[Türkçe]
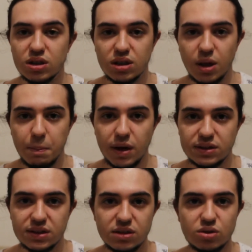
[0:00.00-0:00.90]

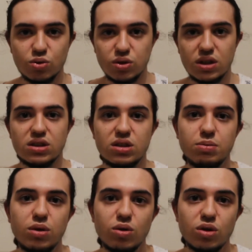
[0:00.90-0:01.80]
yaparsanız, kullanışlı
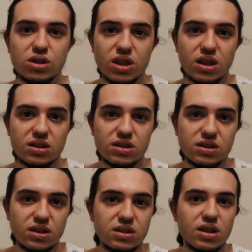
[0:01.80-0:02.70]
bir logo
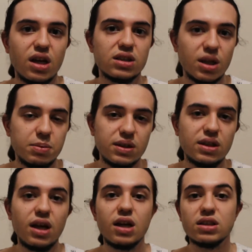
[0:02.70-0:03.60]
çıkartırsanız tabii ki
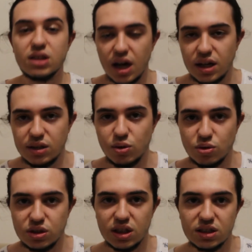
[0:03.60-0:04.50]
de daha iyi
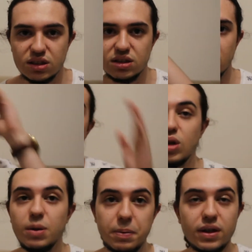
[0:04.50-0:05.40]
olacaktır. Logo
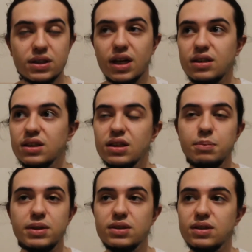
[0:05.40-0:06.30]
yaparken ya
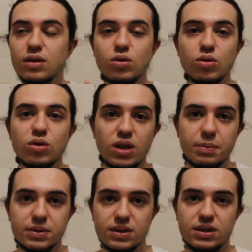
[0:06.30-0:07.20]
da birisine logo
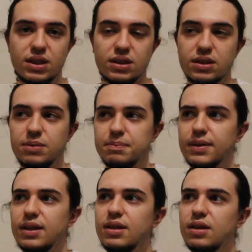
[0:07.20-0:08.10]
yaptırırken diyeyim.
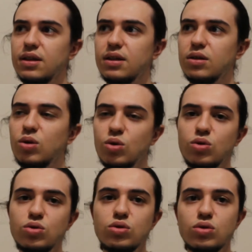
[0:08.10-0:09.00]
E,
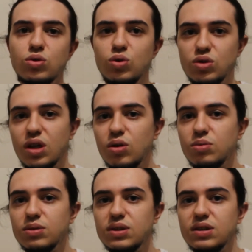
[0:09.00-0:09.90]
logonun güzel
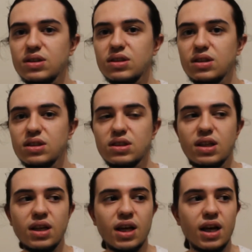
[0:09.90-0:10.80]
olması için
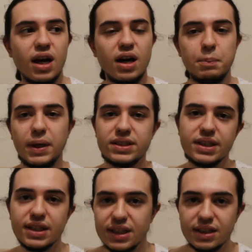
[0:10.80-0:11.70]
işte 5
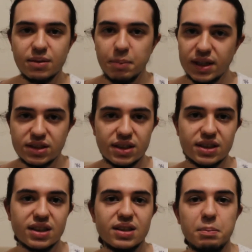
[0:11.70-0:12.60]
dak 5
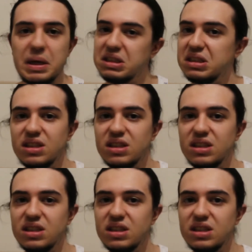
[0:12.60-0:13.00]
dakikada 5